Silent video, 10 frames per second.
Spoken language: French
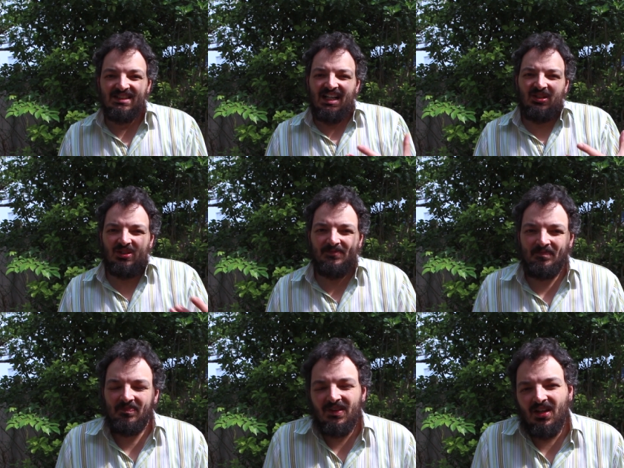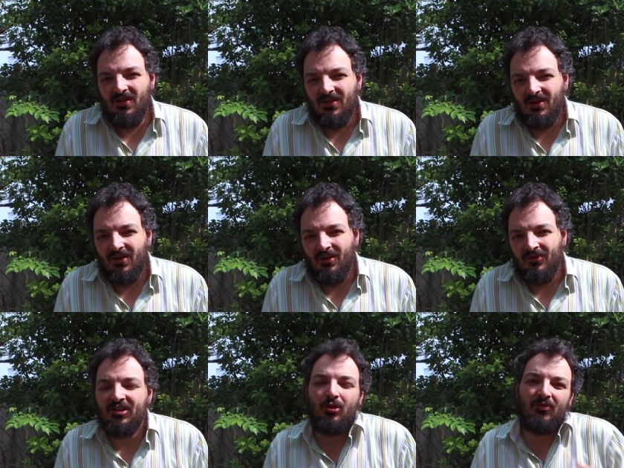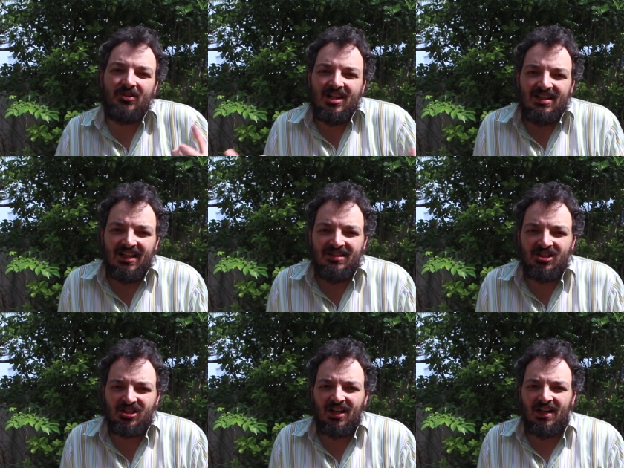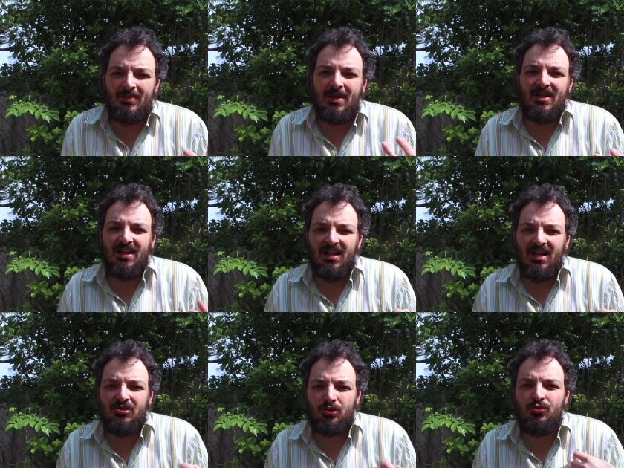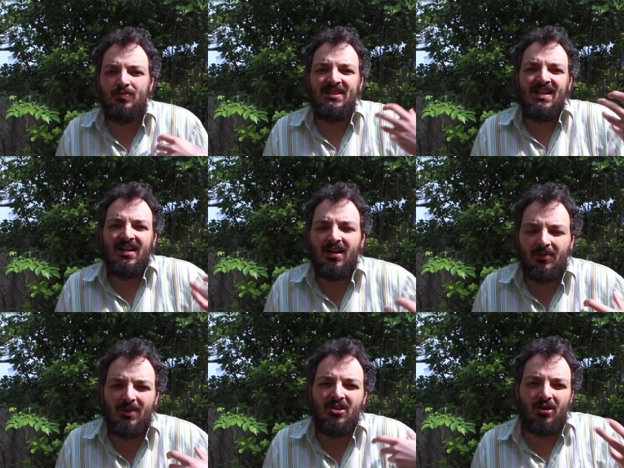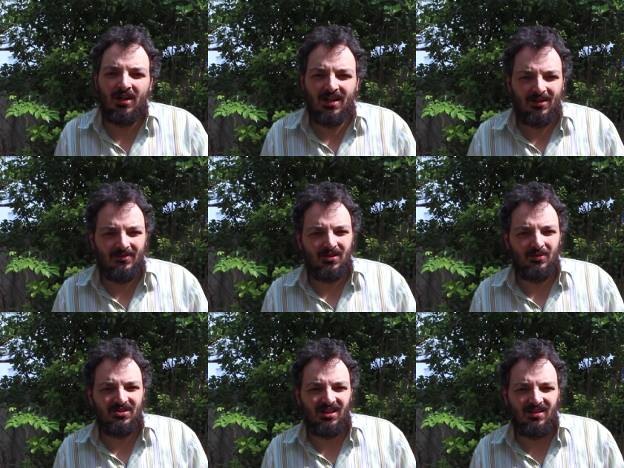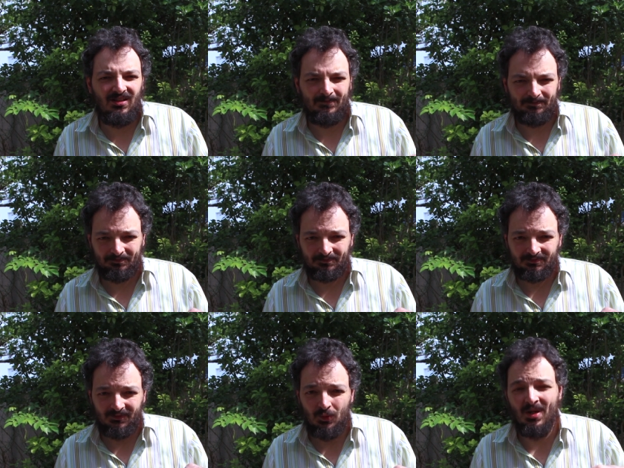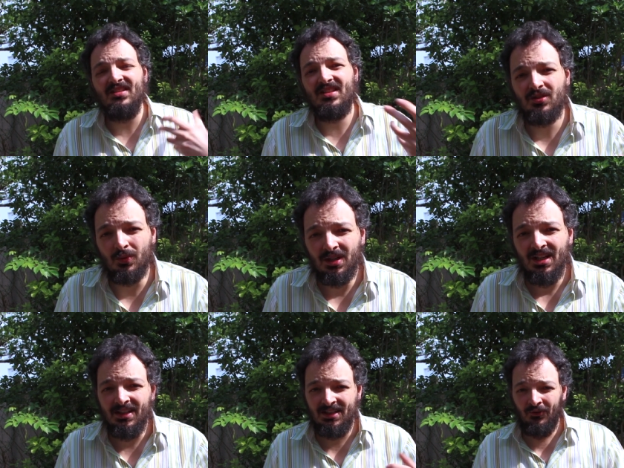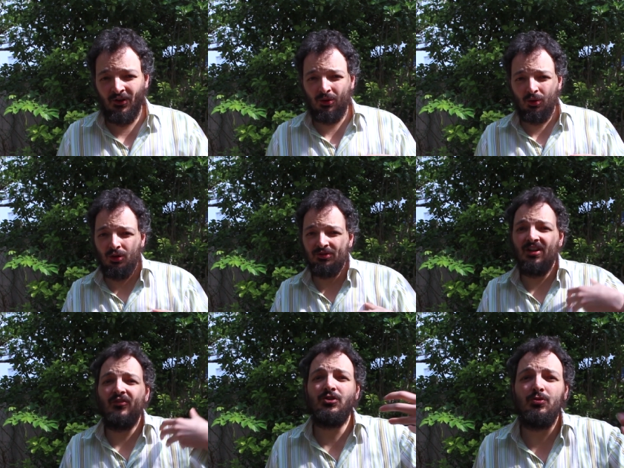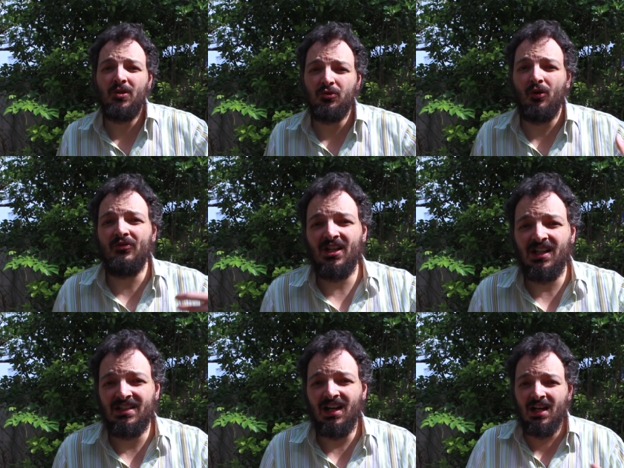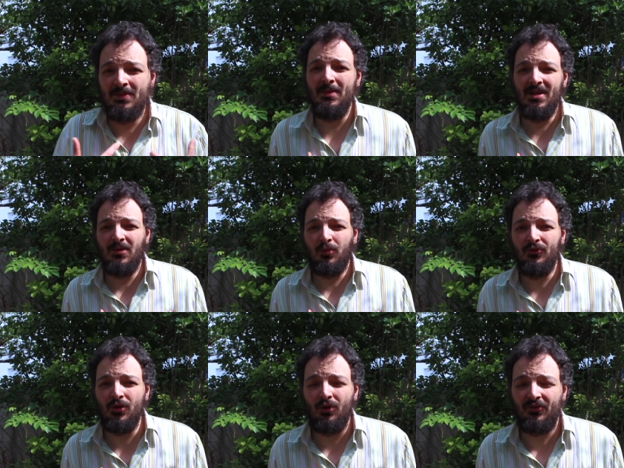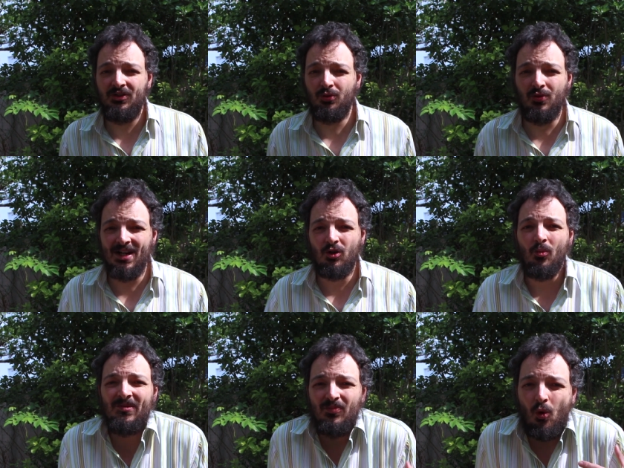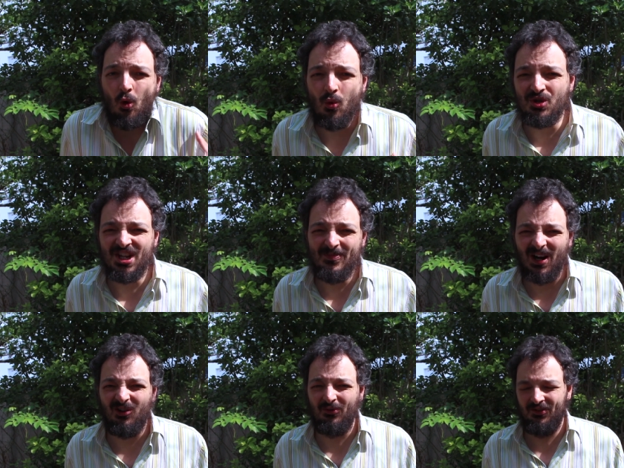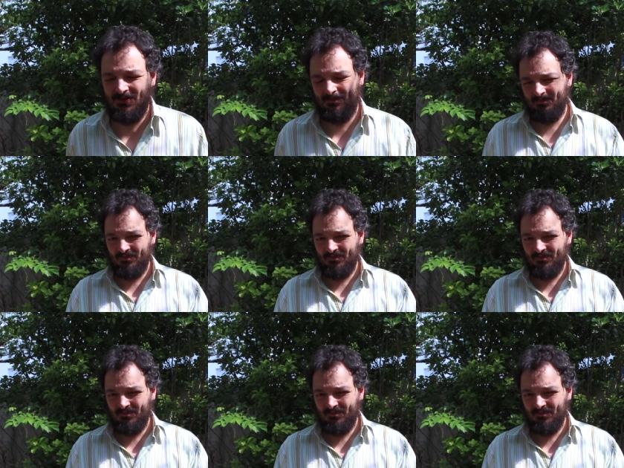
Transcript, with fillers: Alors, euh, en fait, en vie, elle, elle est déjà elle-même, elle, subit, elle a un malheur, elle a, comment dire, une malédiction qui fait que quand elle fait subir de l'envie à quelqu'un, elle-même, elle éprouve de l'envie. Du coup, elle est complètement rongée par l'envie.